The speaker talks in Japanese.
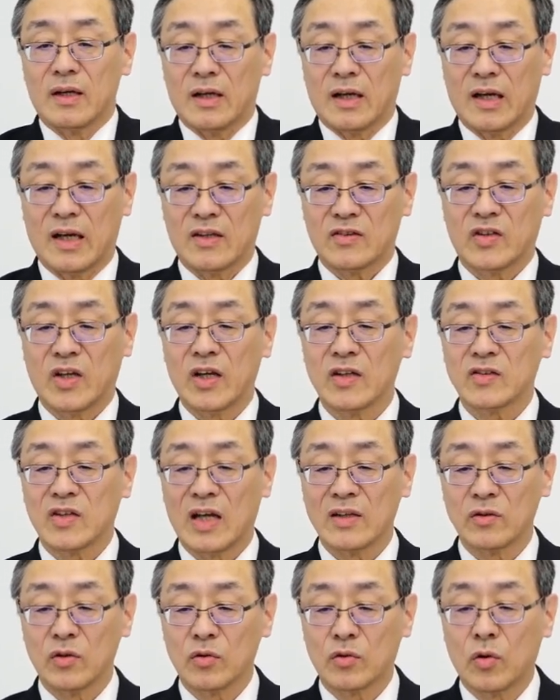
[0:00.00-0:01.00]
えー、生
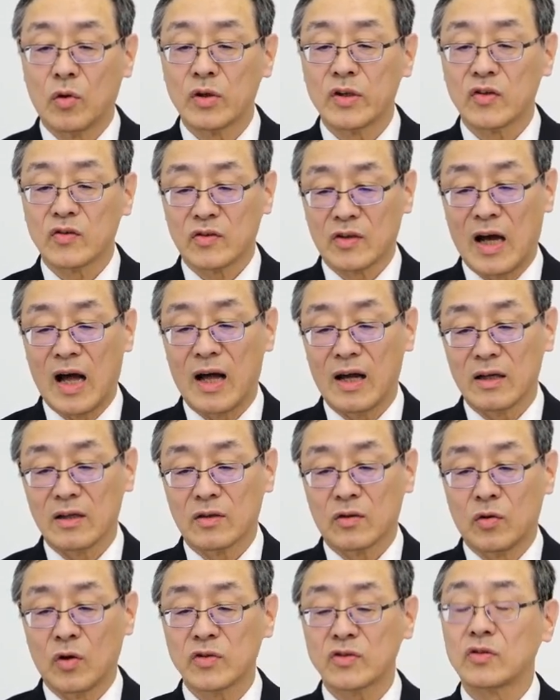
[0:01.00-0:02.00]
産の効率化
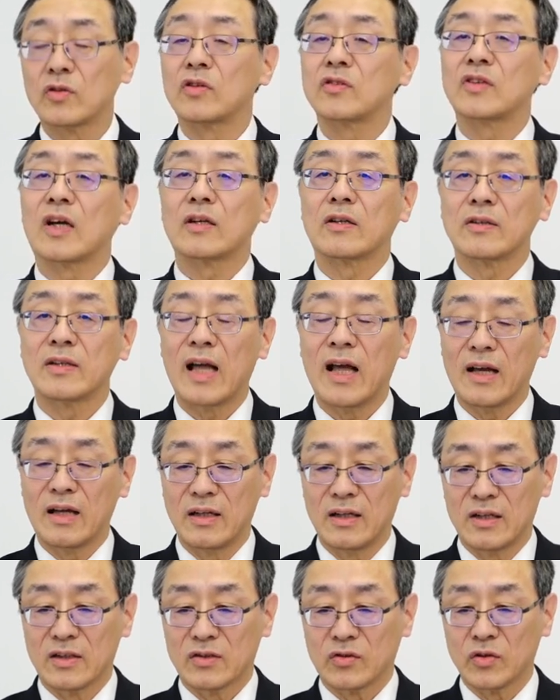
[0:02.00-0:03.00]
コストの削減
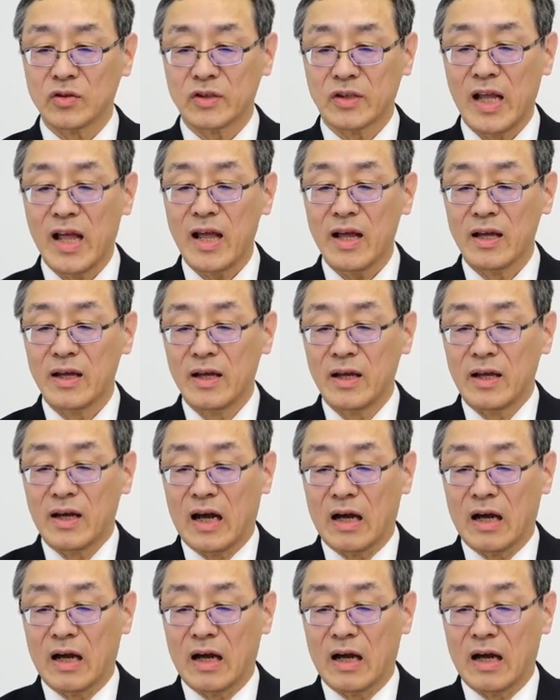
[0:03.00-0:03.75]
そして